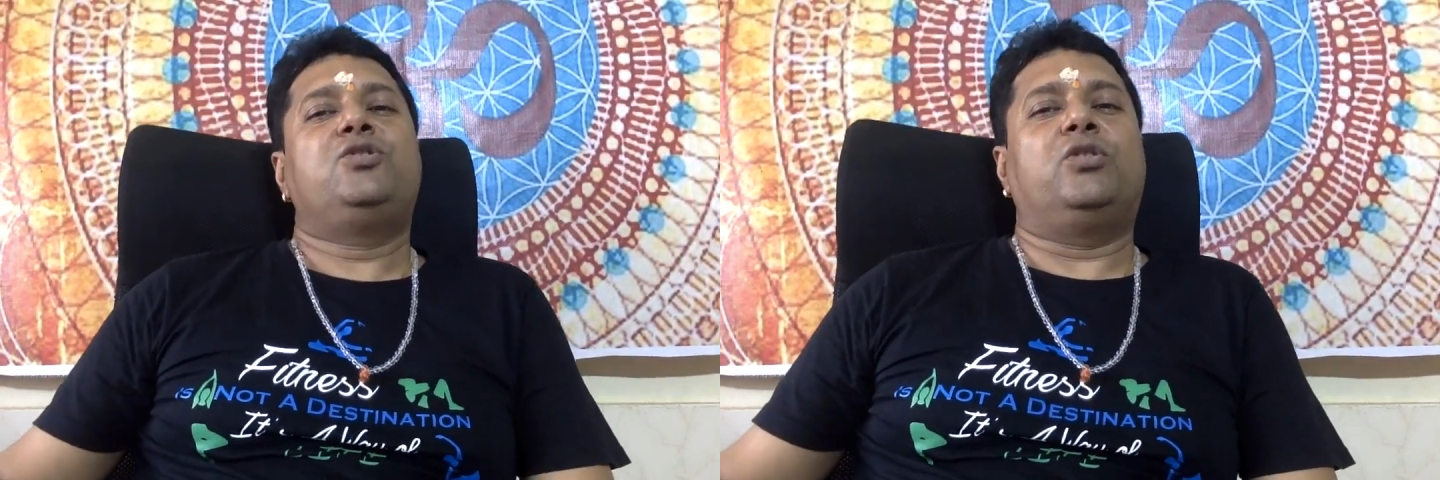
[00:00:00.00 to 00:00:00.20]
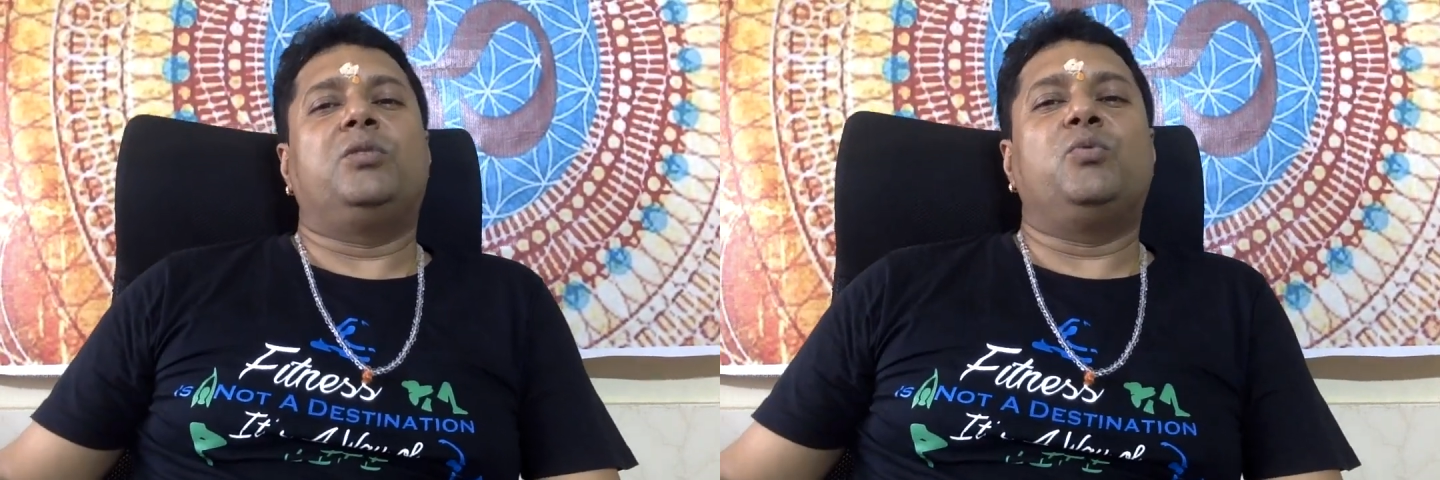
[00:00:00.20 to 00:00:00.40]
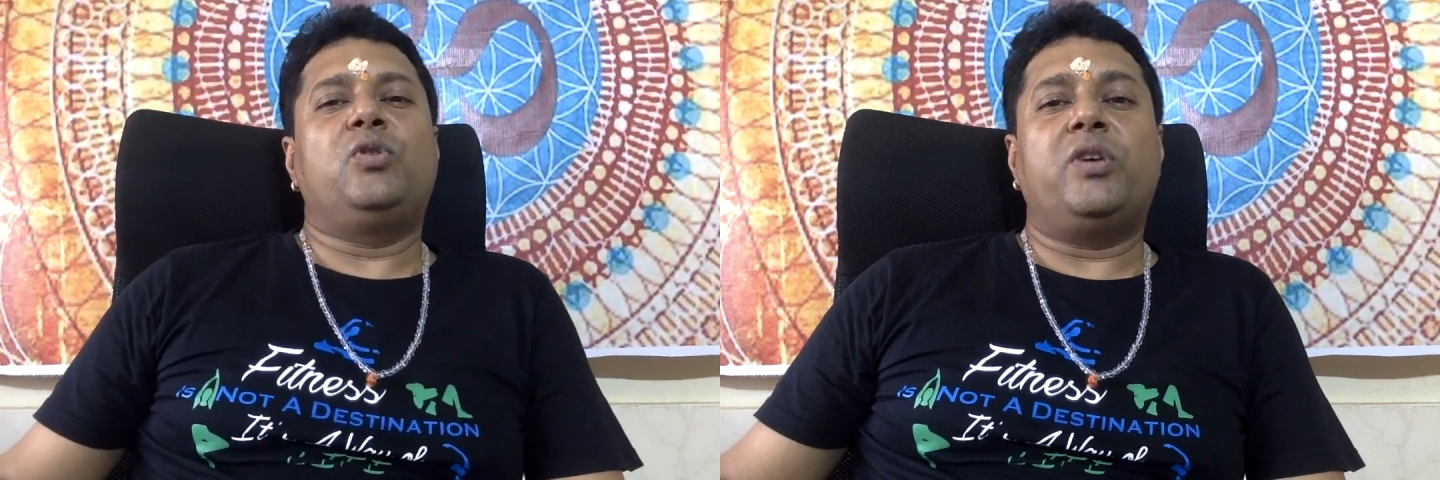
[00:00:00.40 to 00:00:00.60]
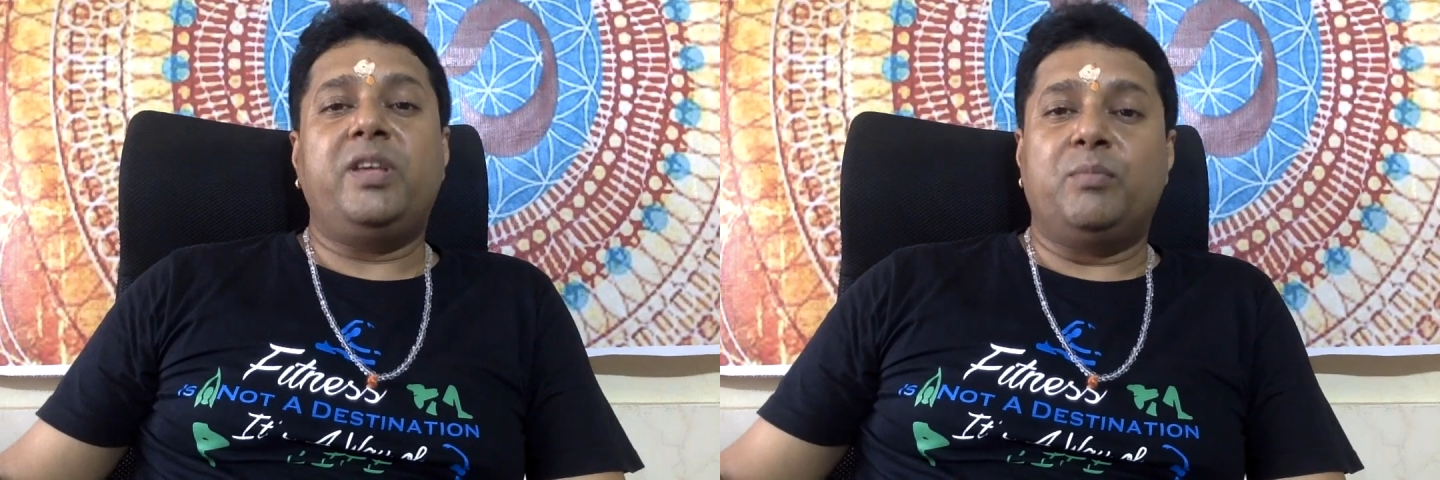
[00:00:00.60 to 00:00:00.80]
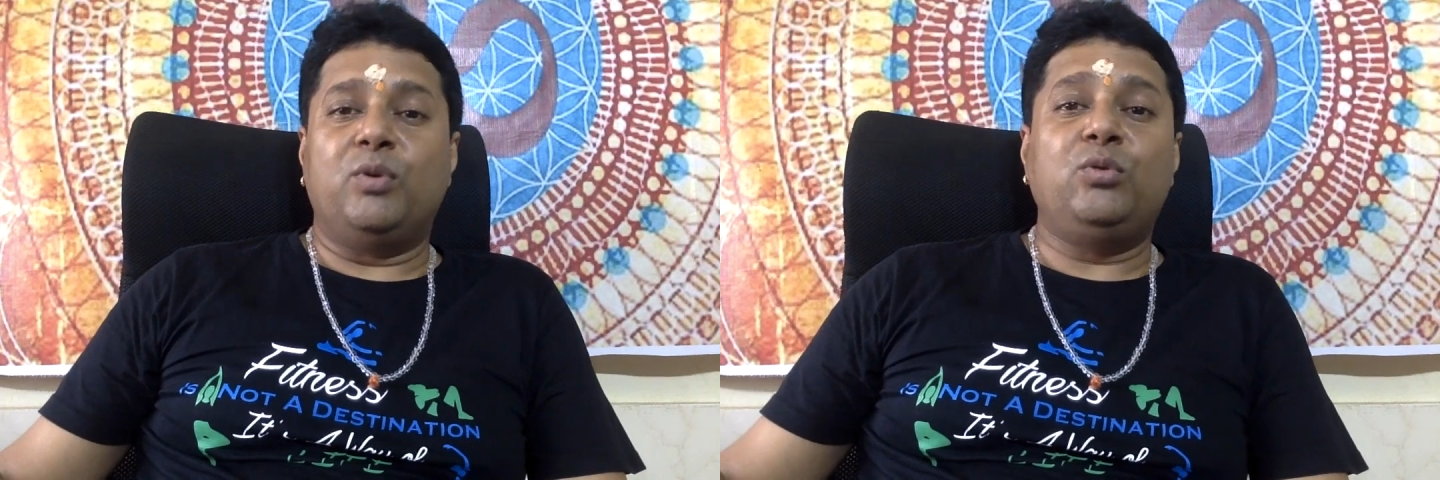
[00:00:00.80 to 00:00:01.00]
चौदह मुखी और
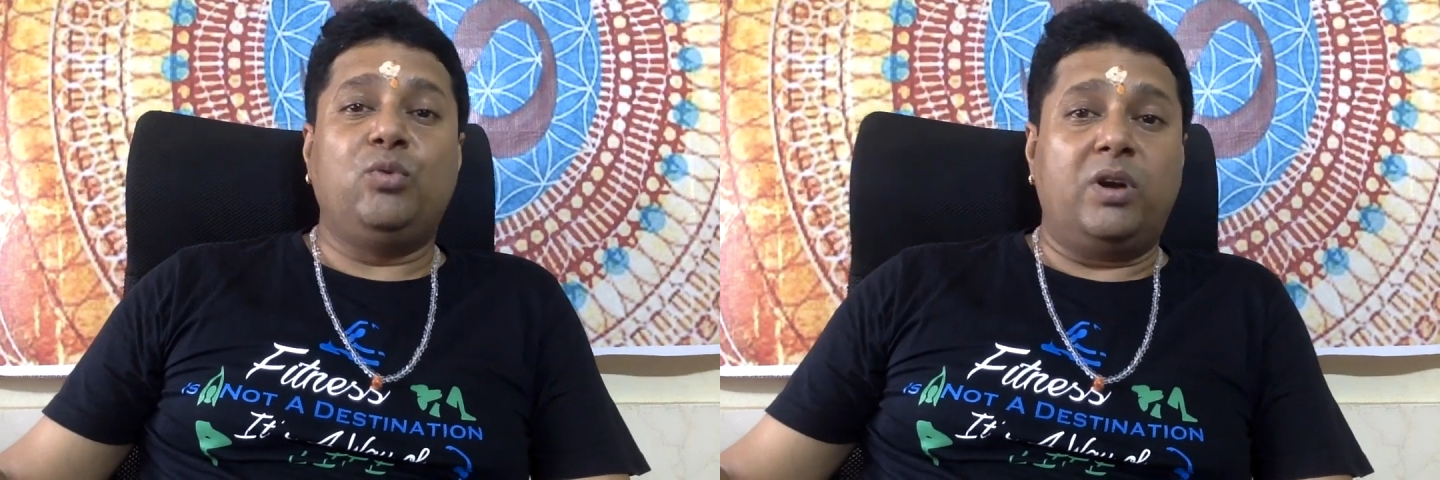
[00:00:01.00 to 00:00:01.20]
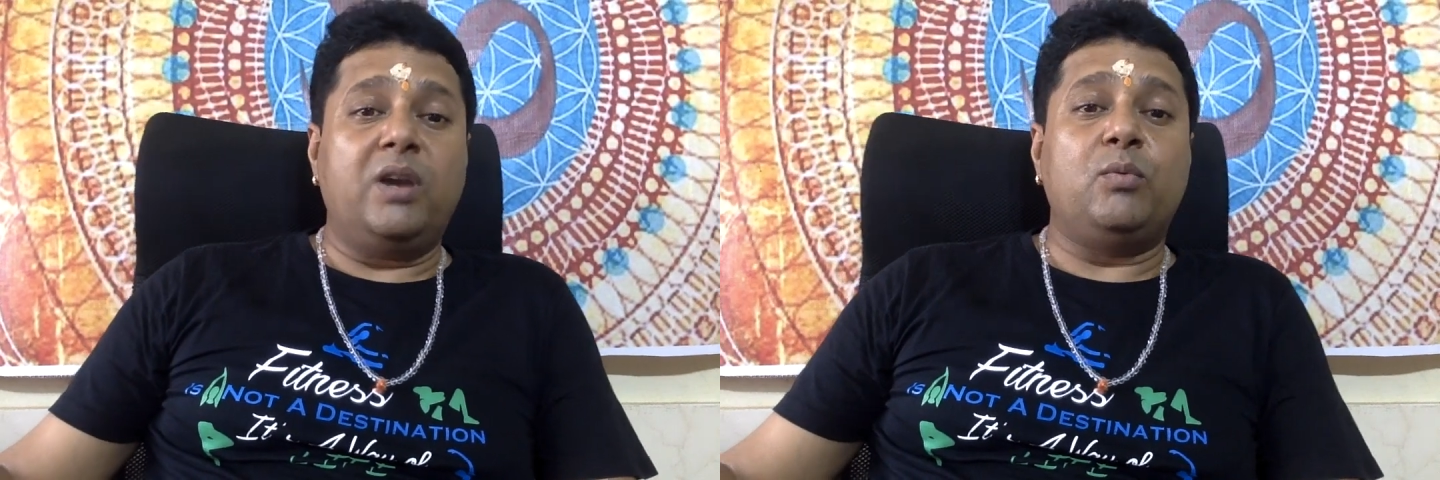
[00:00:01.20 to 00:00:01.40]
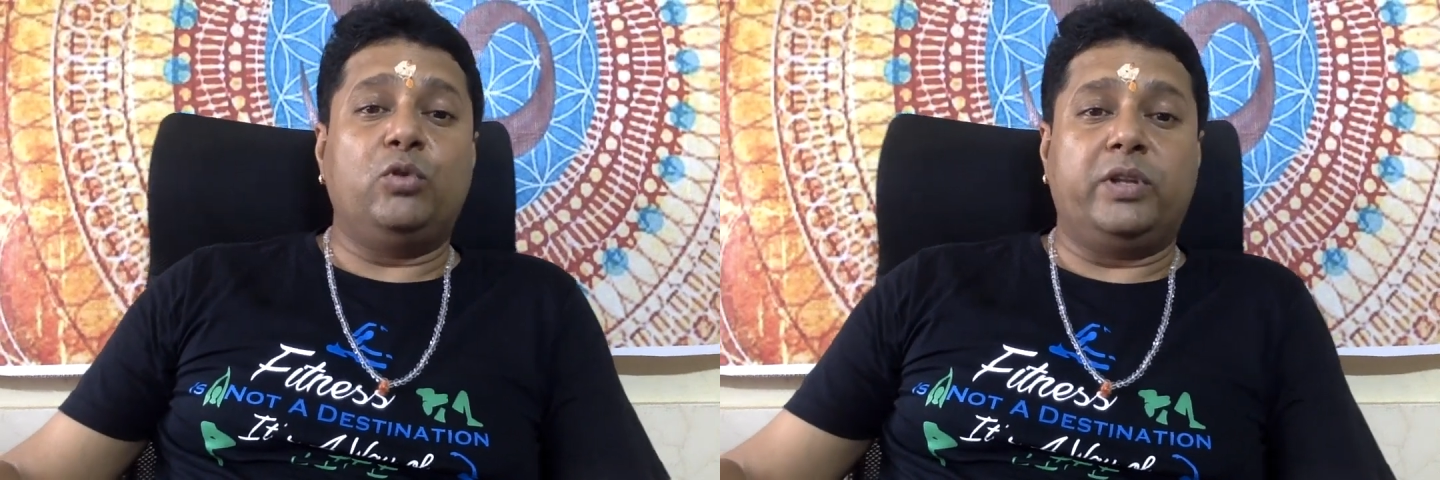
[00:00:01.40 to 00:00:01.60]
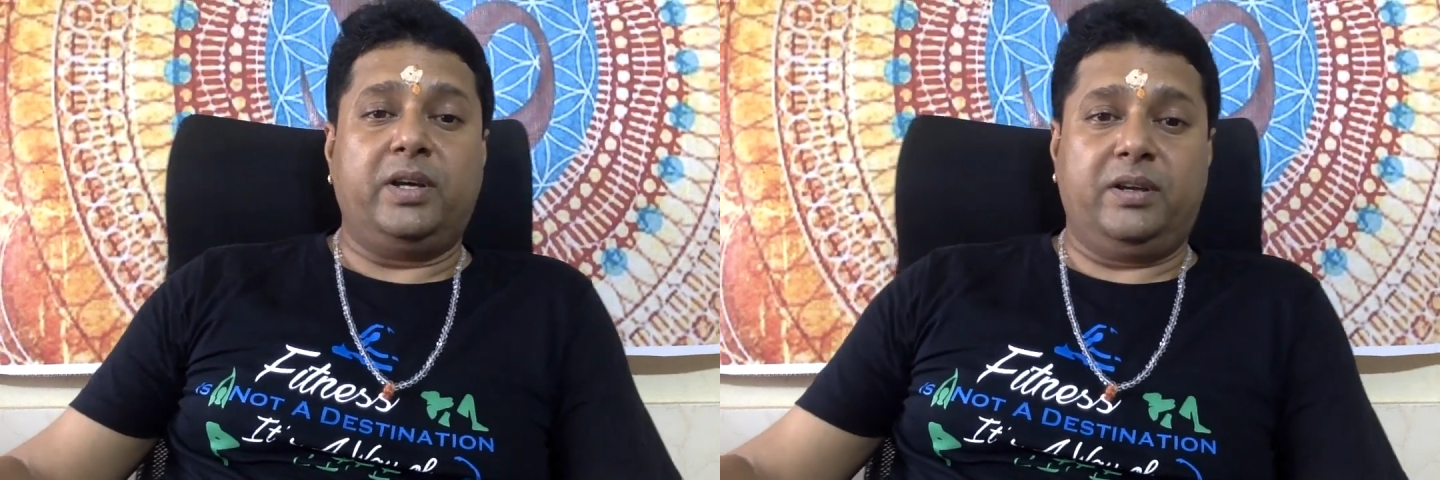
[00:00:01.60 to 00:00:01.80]
ये बहुत दुर्लभ होता